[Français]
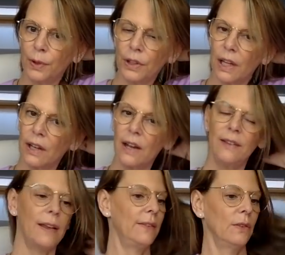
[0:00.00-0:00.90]
pour
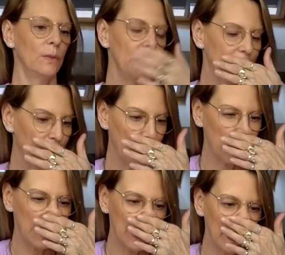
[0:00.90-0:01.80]
canalisation, message,
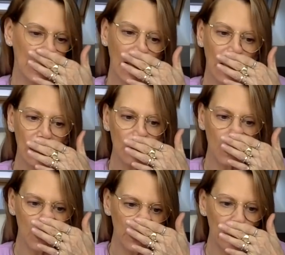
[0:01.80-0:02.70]
etc.
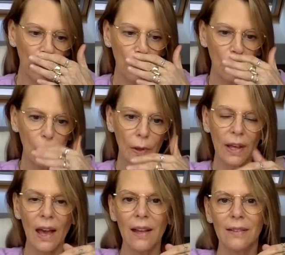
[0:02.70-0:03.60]
de ce
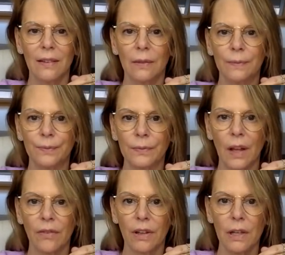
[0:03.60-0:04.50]
15
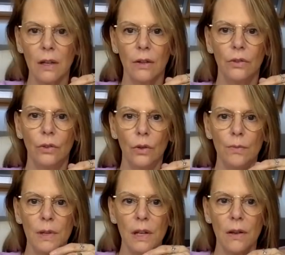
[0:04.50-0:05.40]
avril
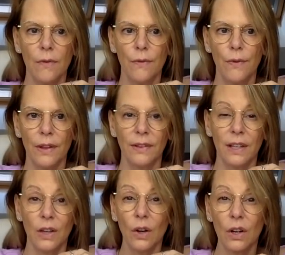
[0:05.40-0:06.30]

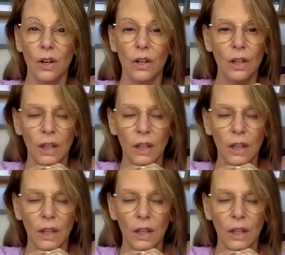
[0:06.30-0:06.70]
2021.